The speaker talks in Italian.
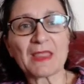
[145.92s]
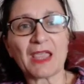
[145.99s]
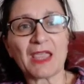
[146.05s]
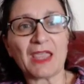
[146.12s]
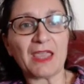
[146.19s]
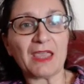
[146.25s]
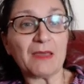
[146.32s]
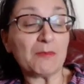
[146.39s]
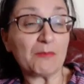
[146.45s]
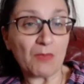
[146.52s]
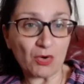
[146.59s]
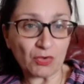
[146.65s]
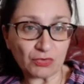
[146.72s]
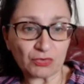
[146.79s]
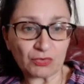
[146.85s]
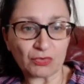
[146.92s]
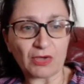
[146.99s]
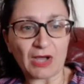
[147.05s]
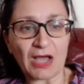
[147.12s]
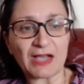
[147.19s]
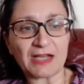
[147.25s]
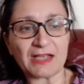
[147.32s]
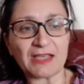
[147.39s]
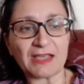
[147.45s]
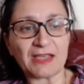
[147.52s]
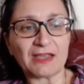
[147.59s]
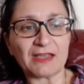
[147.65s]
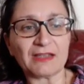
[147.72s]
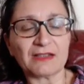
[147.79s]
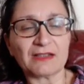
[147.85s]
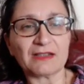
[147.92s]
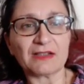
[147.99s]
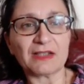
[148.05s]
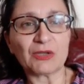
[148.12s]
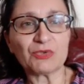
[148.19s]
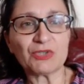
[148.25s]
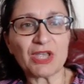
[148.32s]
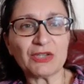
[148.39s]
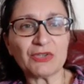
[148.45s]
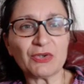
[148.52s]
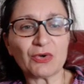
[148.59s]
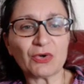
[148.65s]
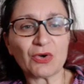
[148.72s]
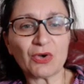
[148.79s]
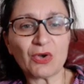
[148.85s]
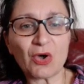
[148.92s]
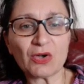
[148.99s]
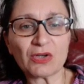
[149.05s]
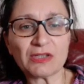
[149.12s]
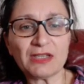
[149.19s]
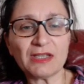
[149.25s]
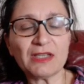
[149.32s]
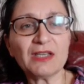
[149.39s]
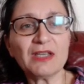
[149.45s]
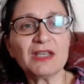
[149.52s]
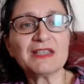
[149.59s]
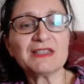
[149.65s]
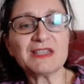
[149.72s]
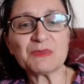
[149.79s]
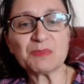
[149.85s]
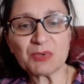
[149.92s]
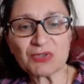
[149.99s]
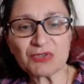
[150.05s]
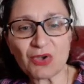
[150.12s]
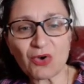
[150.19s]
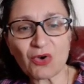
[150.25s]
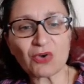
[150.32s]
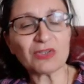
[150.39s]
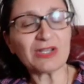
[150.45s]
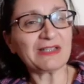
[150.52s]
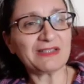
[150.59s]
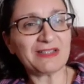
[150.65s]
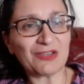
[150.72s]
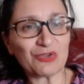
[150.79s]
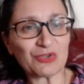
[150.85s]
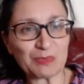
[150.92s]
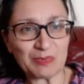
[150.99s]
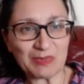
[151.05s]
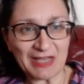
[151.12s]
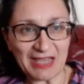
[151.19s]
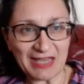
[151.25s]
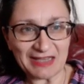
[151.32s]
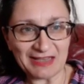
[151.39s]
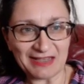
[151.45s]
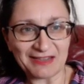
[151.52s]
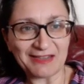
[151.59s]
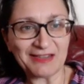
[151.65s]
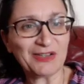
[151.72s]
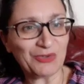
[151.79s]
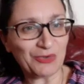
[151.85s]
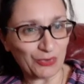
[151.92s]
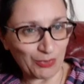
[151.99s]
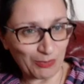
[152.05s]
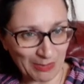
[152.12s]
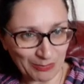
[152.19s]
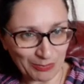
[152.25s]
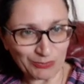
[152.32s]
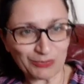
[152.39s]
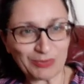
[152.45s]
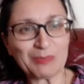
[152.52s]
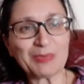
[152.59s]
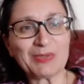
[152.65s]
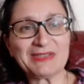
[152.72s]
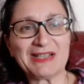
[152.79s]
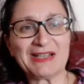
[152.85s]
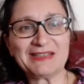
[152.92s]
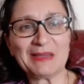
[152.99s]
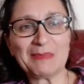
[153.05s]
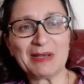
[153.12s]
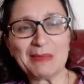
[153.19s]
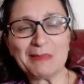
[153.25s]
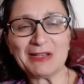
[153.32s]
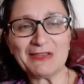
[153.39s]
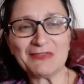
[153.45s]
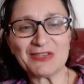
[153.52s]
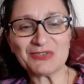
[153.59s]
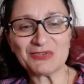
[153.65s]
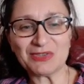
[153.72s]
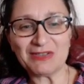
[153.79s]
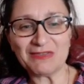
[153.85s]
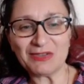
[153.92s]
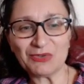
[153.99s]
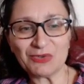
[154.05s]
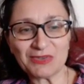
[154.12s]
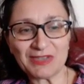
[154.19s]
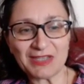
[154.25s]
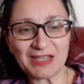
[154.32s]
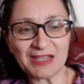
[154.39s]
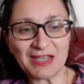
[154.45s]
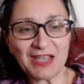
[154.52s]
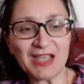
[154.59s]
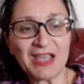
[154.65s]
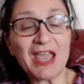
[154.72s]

è morto anche eh, Eugenio Colorni, si sposò con Altiero Spinelli, nome appunto importante per il manifesto di Ventotene,